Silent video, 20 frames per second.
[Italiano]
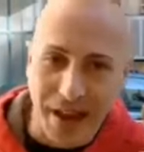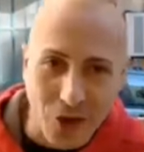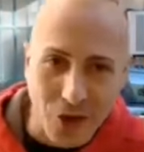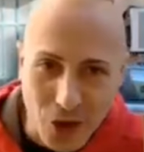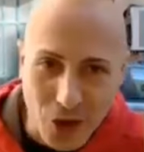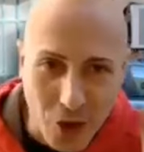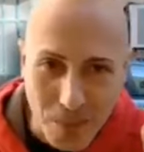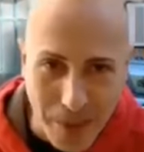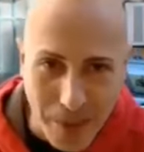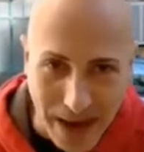E
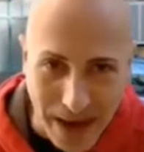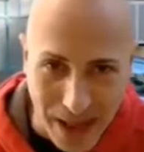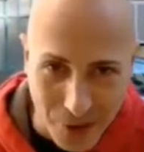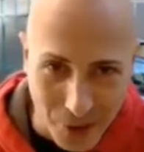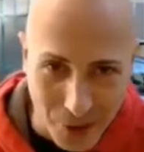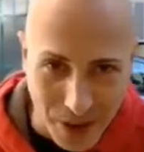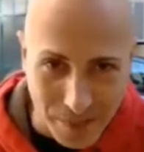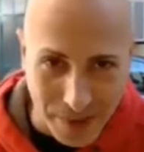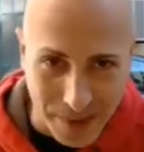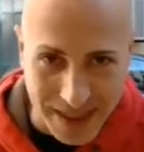non sto
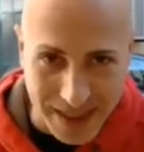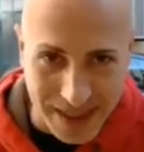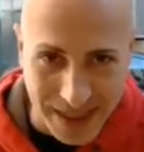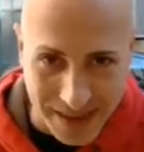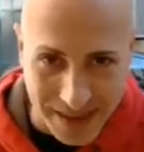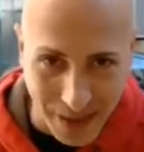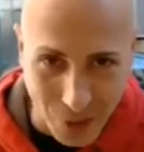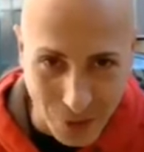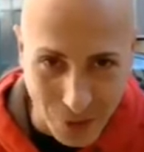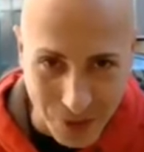parlando del
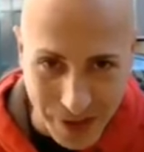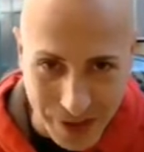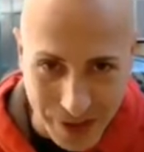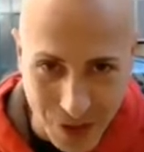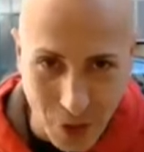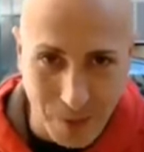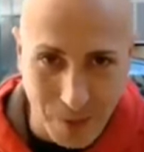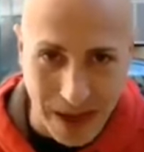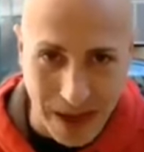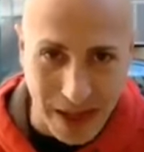presidente
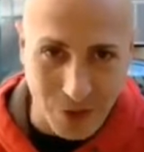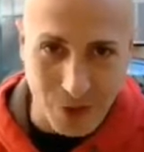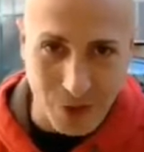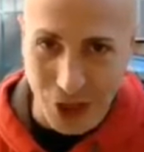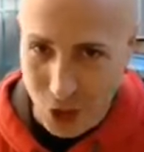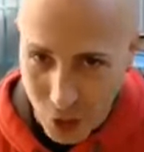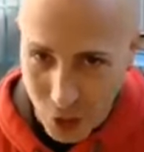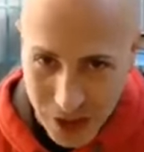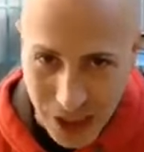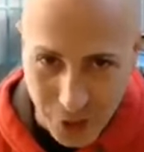Conte, sto
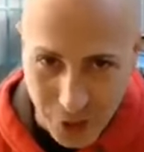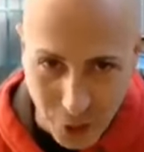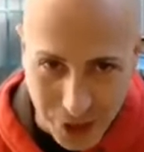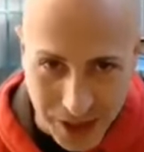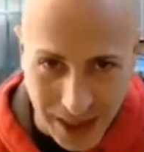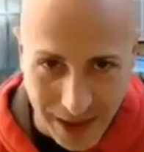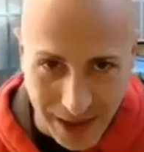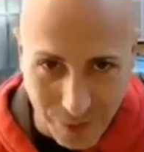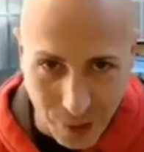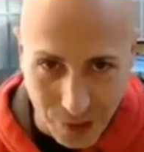parlando dei suoi
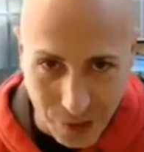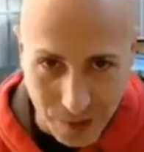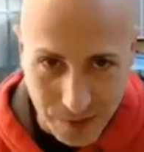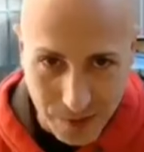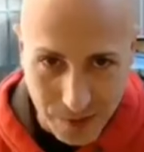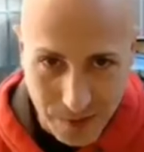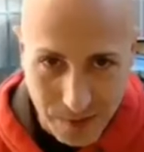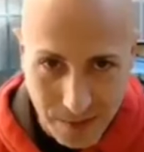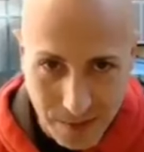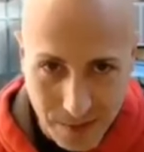datori di
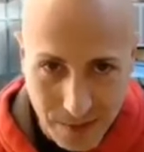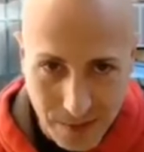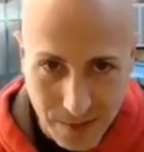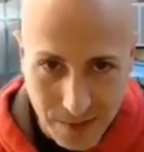lavoro.